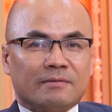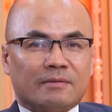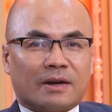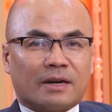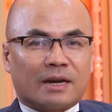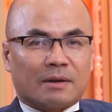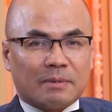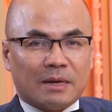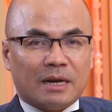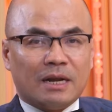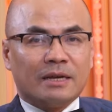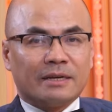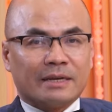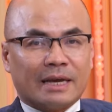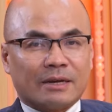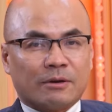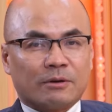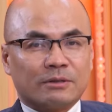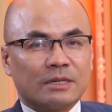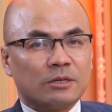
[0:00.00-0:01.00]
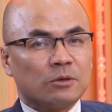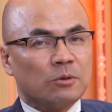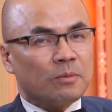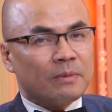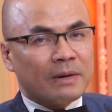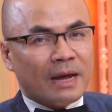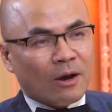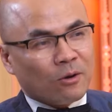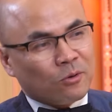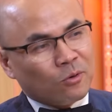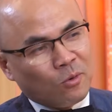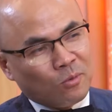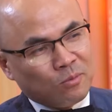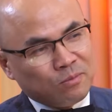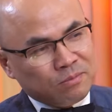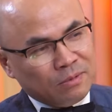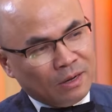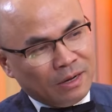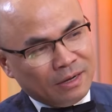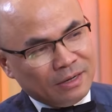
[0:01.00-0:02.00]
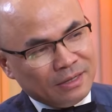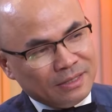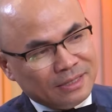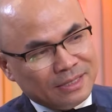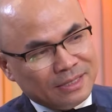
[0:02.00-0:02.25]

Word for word: Và đặc biệt là hình ảnh của Trang Nhung lúc nào cũng à,